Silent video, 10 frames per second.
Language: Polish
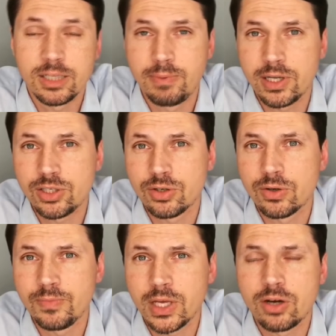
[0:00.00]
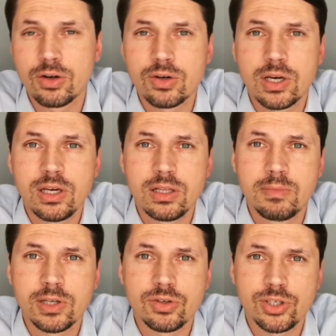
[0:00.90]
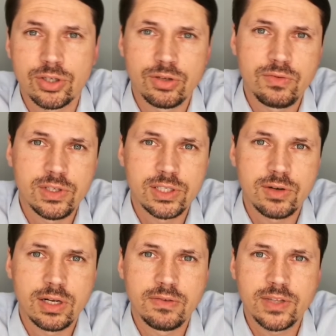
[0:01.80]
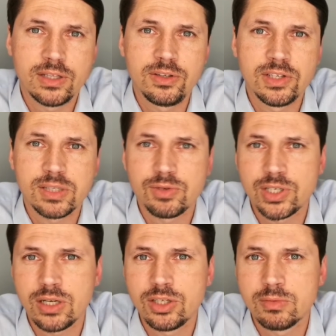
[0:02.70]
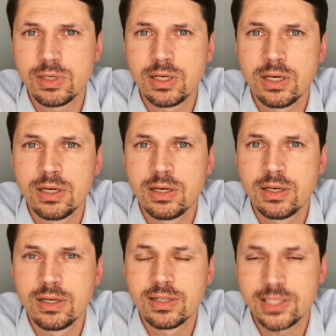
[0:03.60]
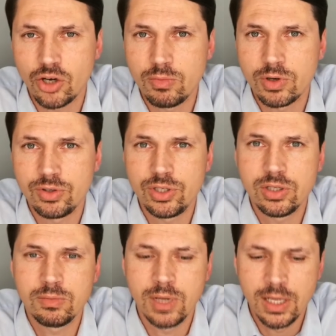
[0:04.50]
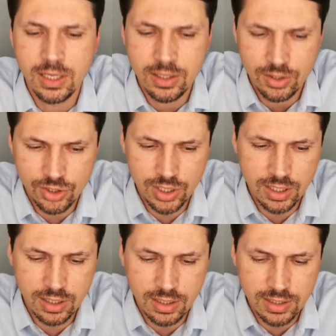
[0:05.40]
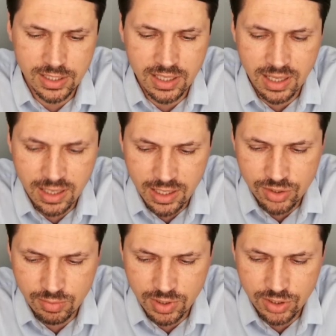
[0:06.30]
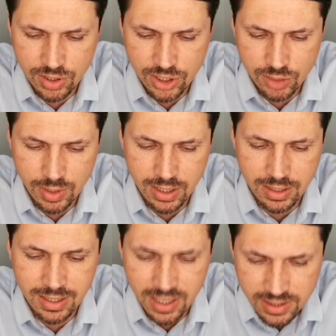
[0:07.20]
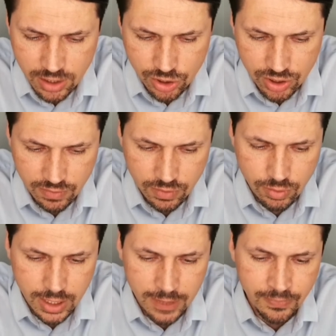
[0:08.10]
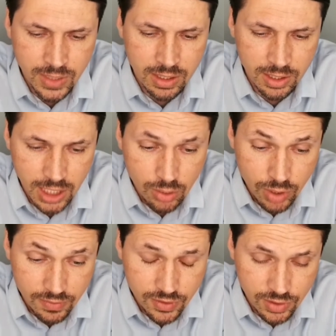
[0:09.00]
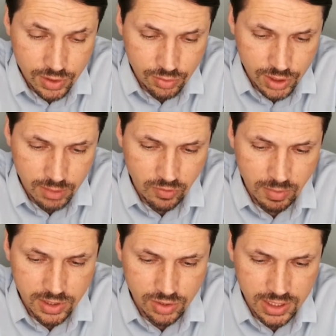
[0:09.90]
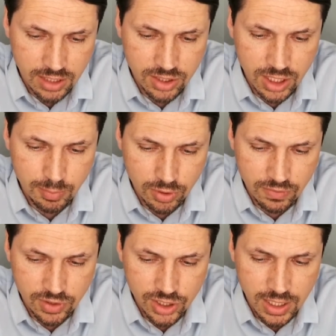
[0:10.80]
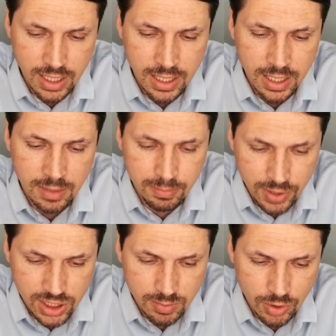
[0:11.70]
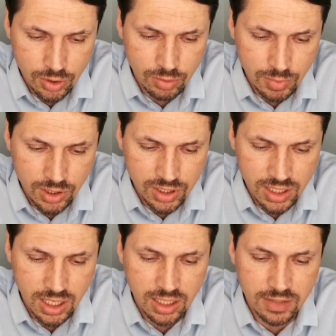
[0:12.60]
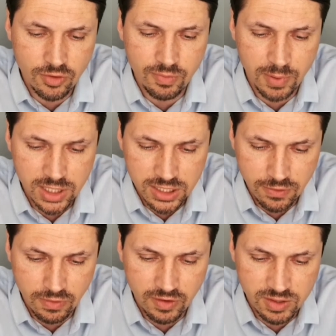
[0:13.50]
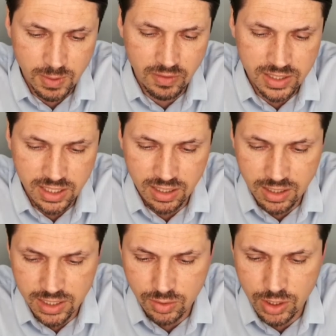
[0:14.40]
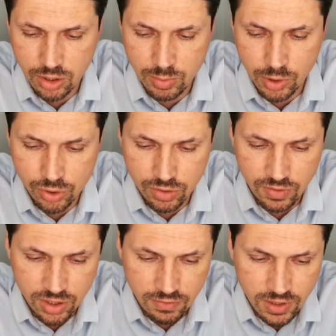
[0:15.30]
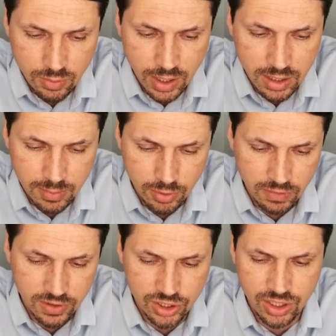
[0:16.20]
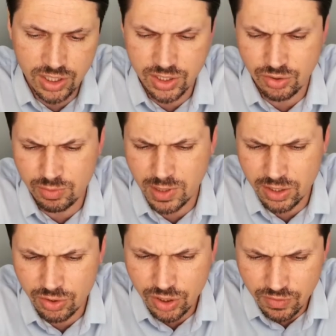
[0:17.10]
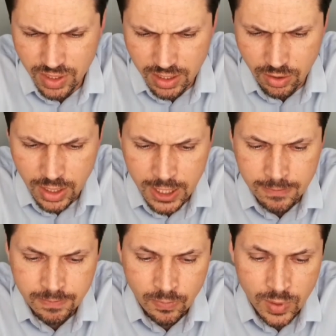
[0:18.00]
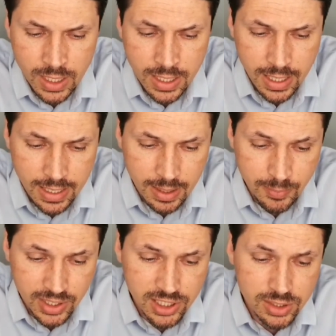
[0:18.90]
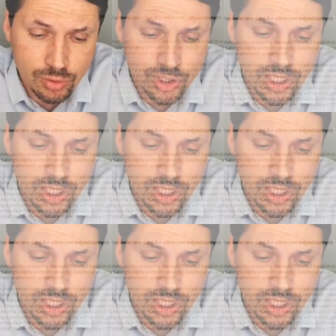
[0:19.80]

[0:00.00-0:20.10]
dbać o ekologię i dbać o środowisko, ale wtedy nie słyszeliśmy całą rodziną, że cena gazu będzie szła drastycznie w górę. Kieruję w związku z tym wobec ostatnich podwyżek pismo do ministra aktywów państwowych w sprawie ceny gazu dla odbiorców indywidualnych, ponieważ dzieje się coś bardzo dziwnego. A prezes